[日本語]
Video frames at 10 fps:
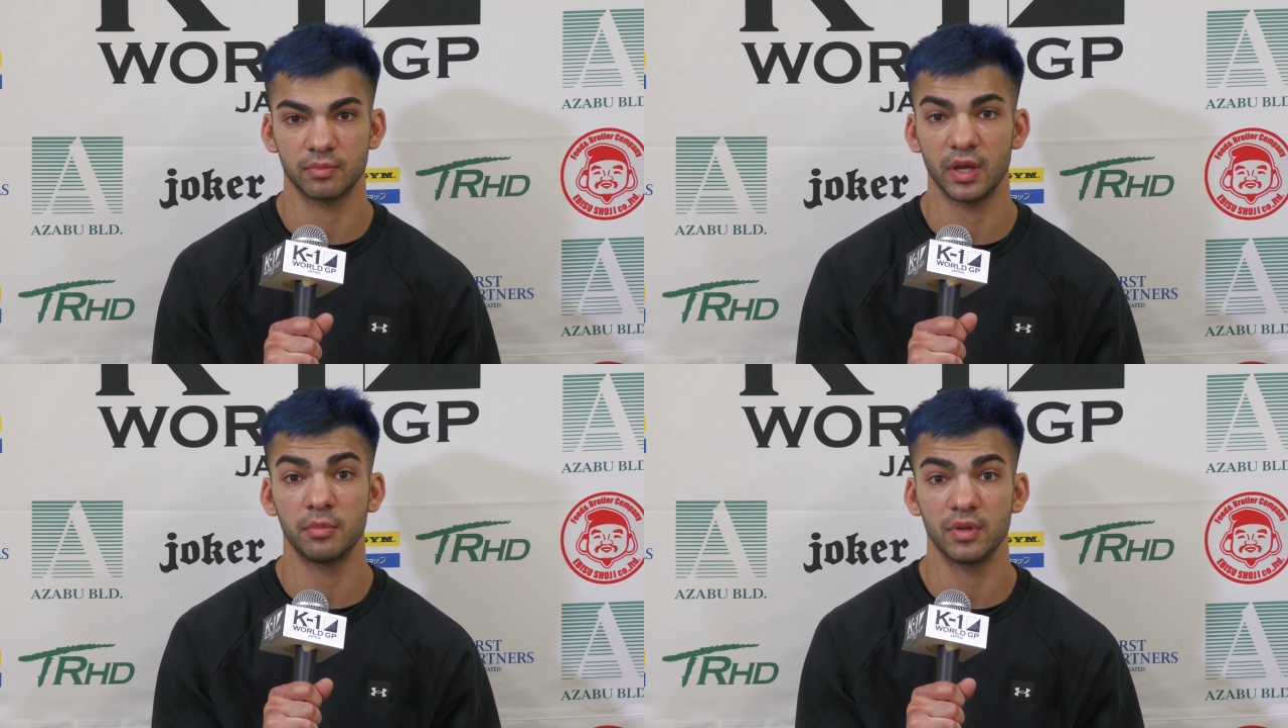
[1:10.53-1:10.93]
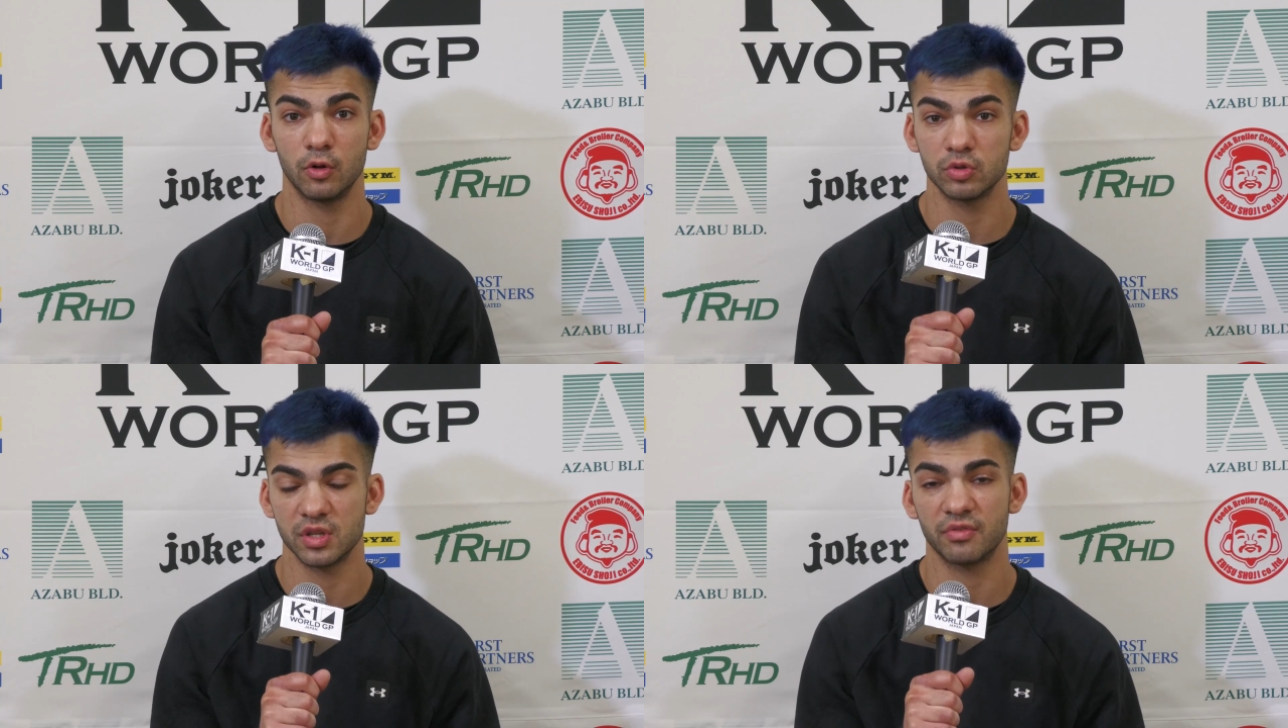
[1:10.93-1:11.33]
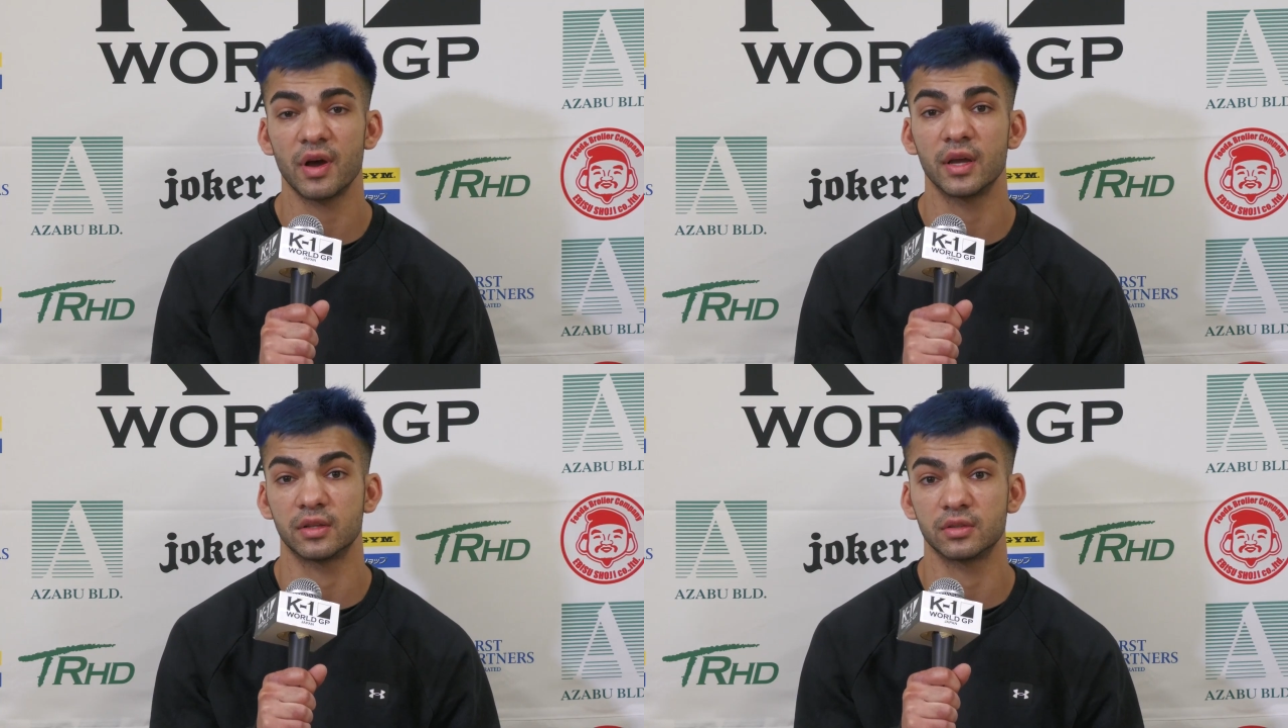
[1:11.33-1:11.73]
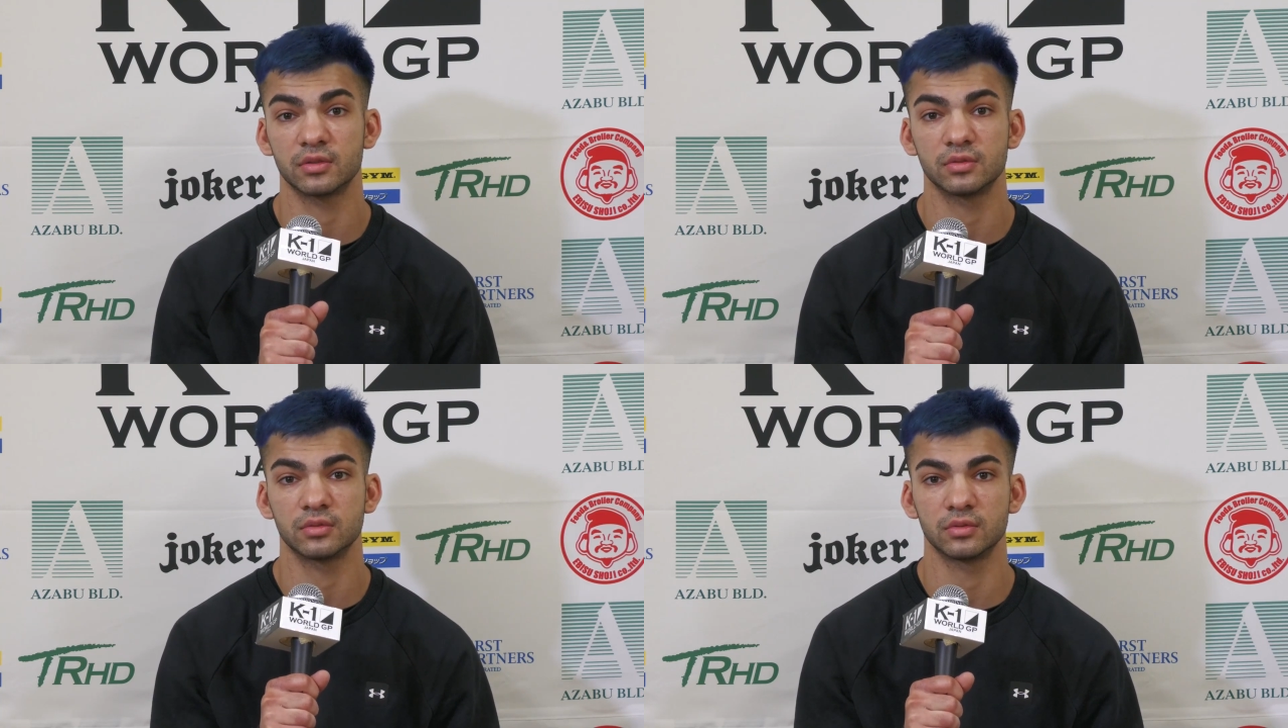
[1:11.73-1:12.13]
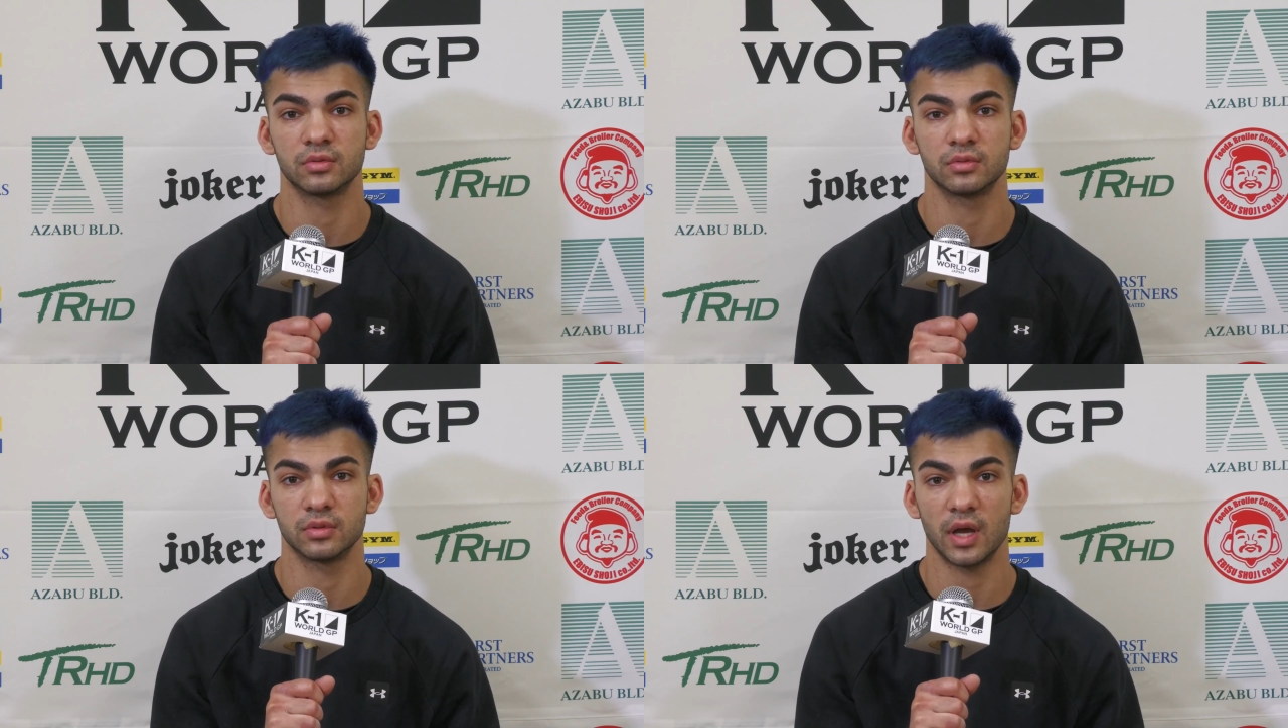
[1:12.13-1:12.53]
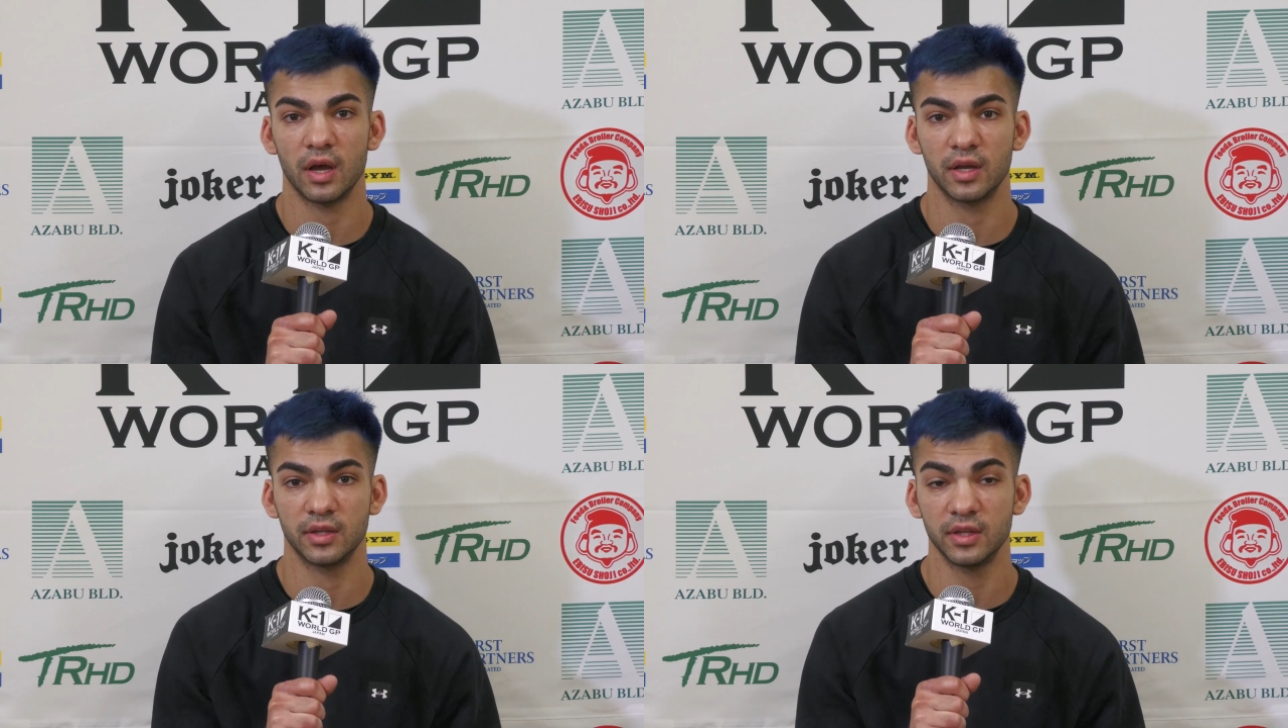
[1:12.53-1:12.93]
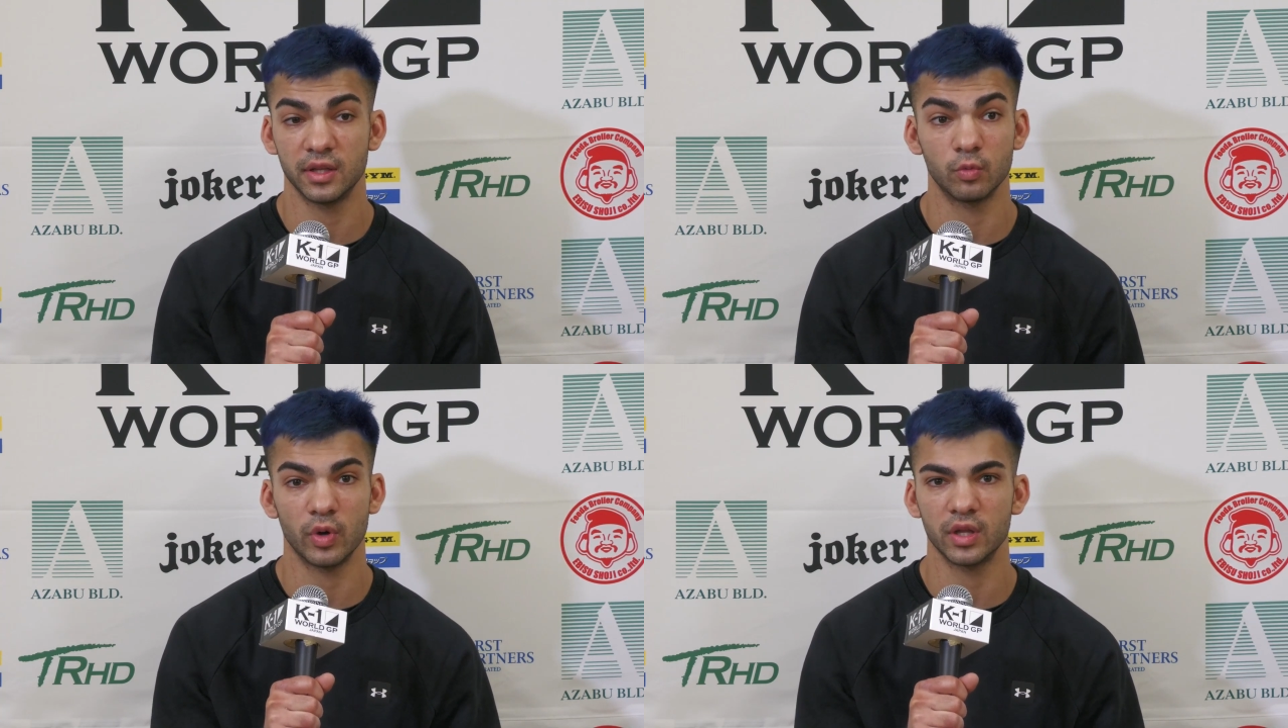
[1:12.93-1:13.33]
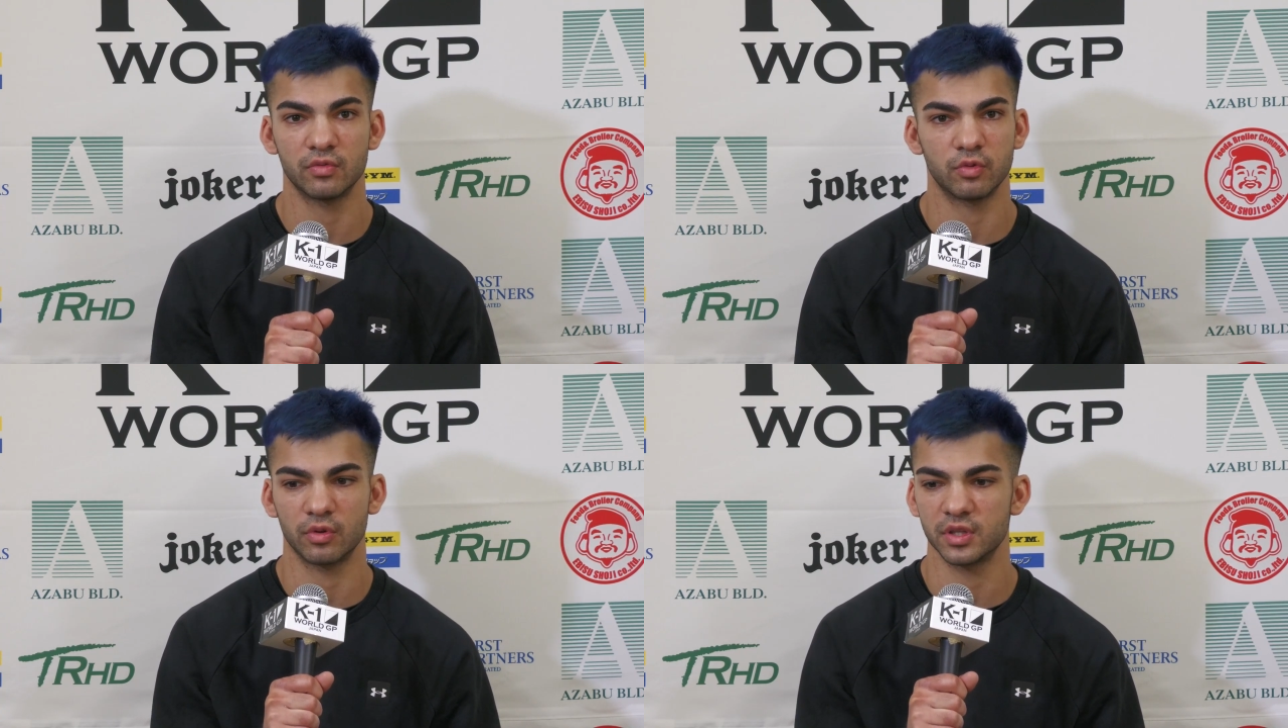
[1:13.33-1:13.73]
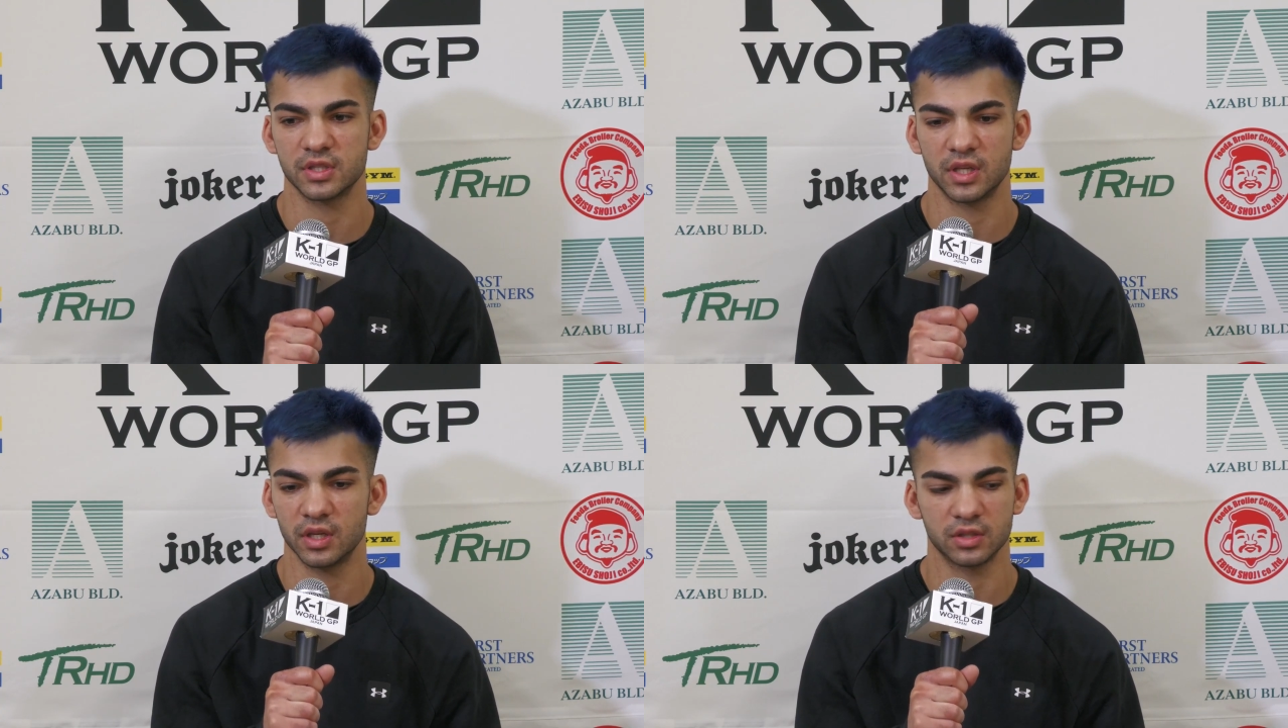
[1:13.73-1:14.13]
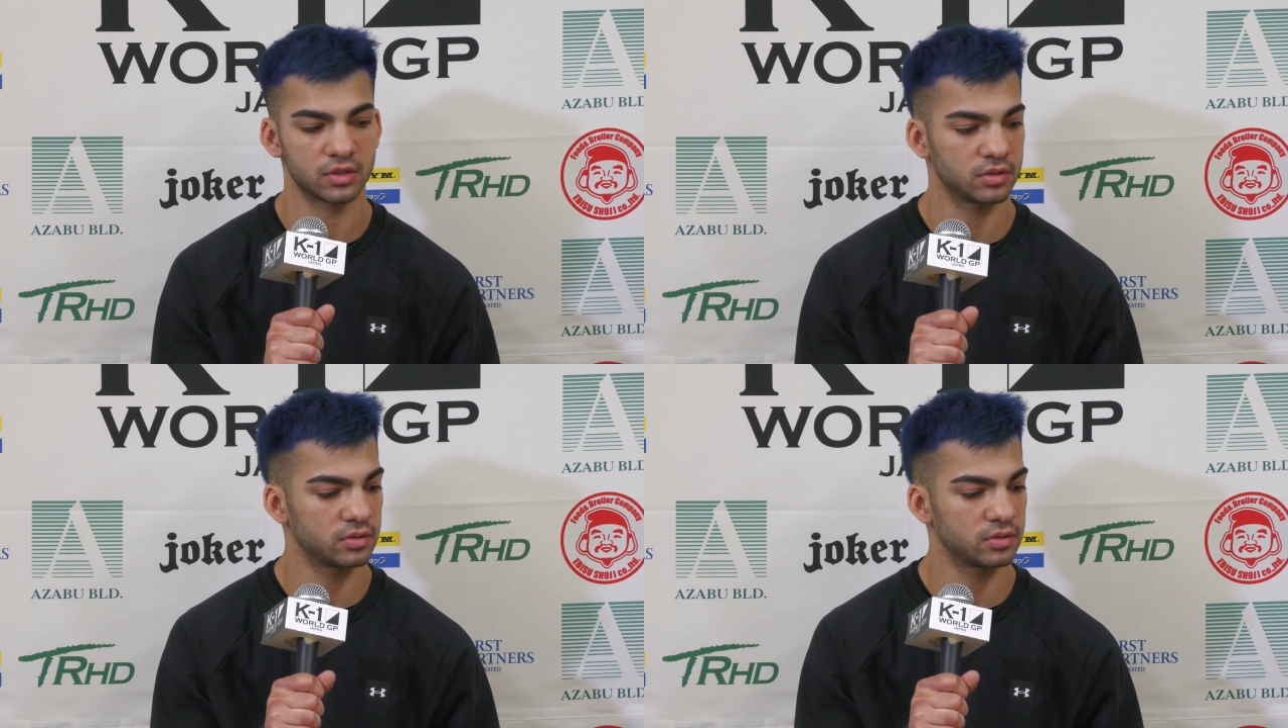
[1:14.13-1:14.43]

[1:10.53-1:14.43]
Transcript: made me lose the fight. I didn't wait for these kicks.